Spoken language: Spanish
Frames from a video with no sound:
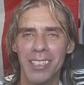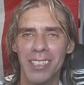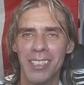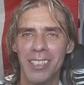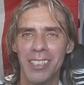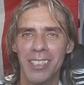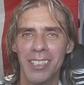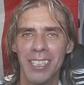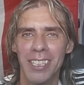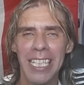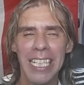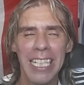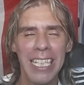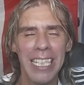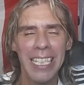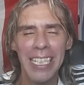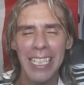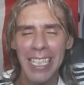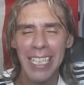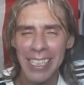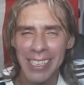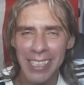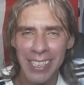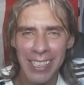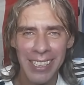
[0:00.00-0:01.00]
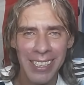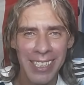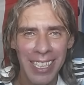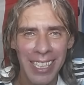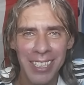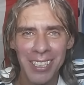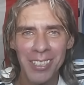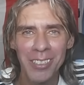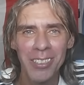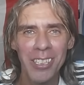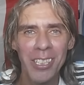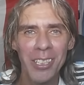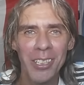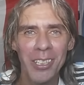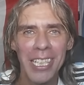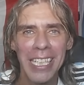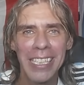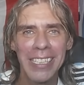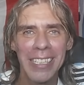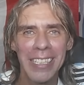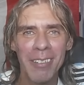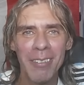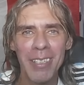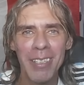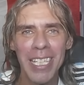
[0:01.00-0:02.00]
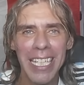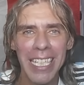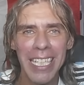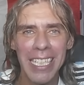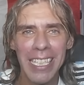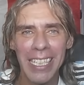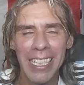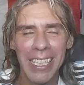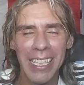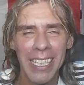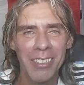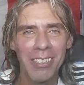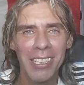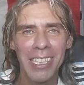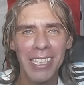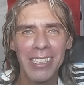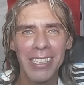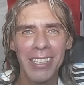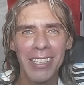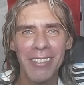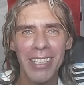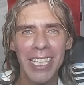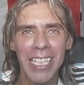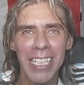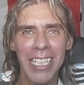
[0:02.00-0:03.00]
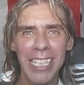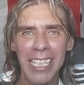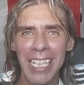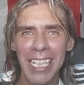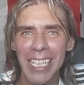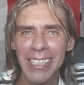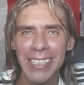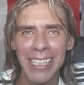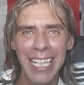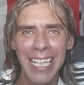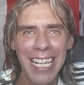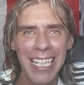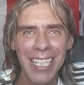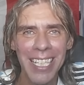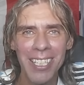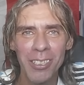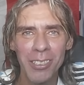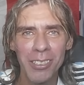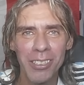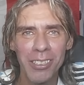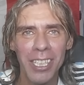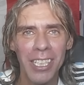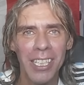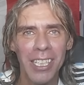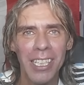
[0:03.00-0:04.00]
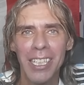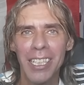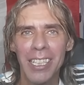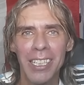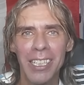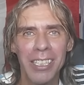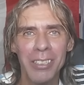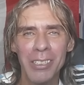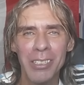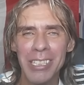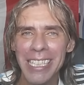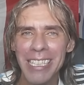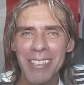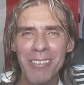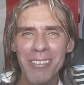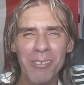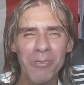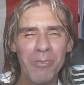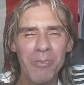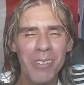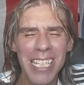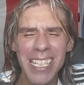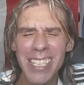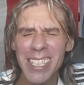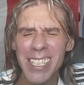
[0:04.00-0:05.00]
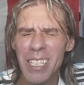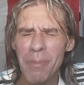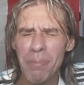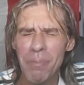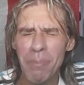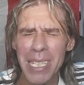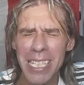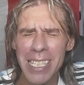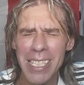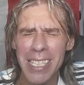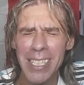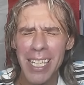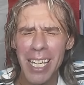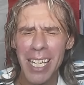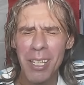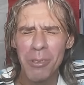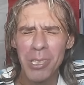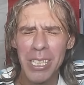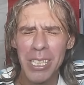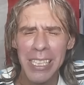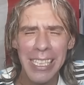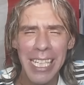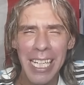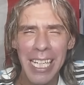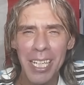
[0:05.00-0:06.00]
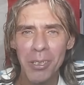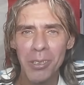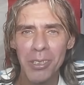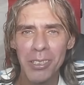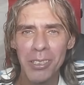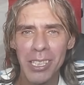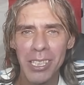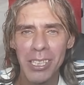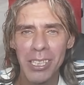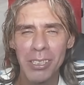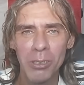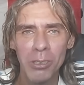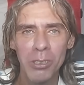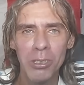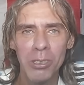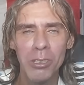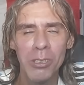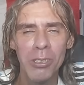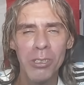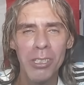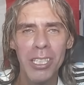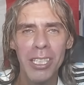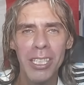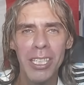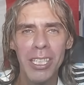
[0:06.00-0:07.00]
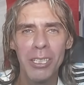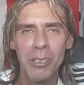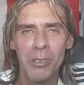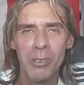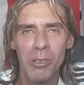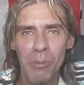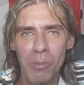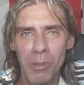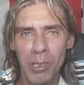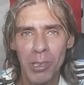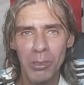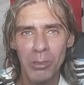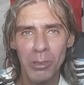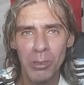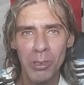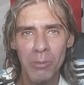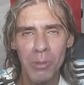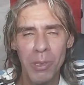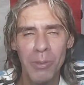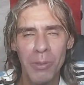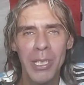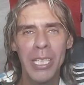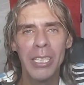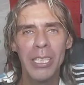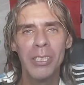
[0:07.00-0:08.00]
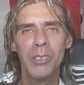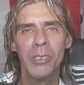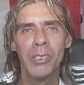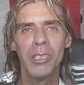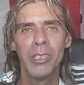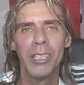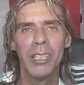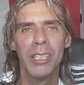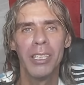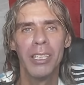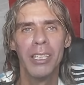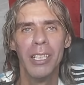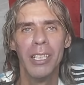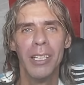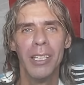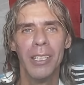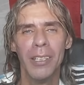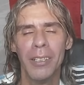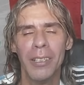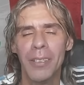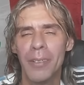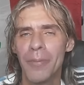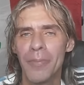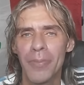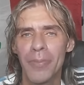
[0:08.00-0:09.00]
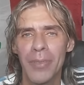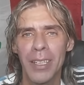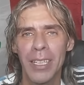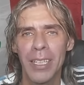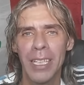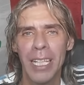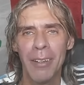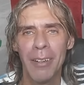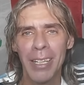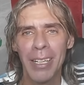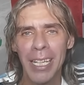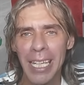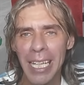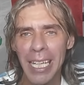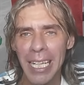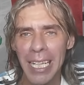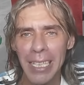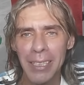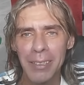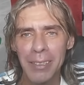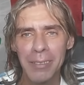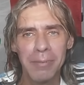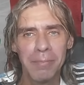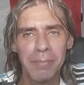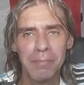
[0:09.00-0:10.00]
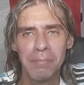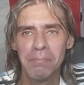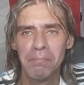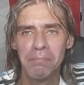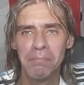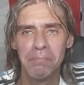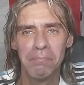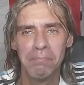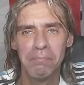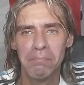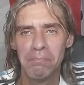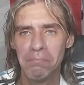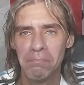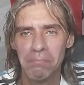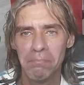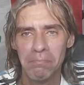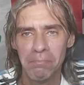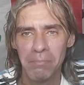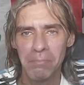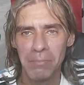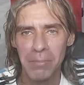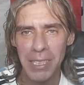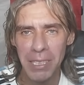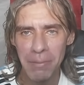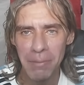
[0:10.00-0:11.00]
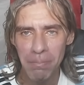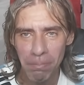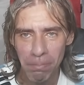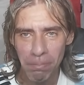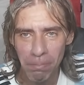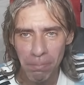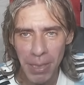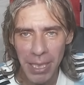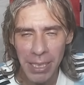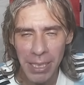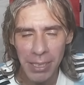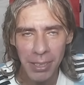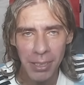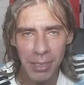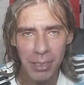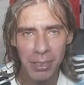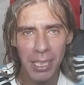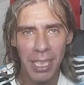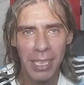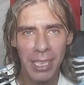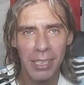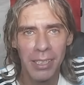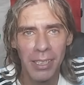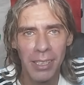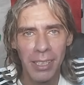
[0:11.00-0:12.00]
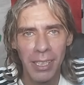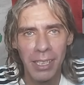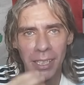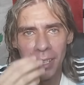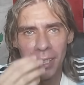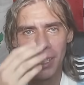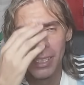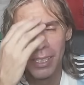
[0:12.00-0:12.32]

Qué linda sensación de lo que se viene, de lo que se viene. Hace años ni hubiese pensado estar donde estoy hoy y cómo estoy viviendo hoy. La verdad, impresionante.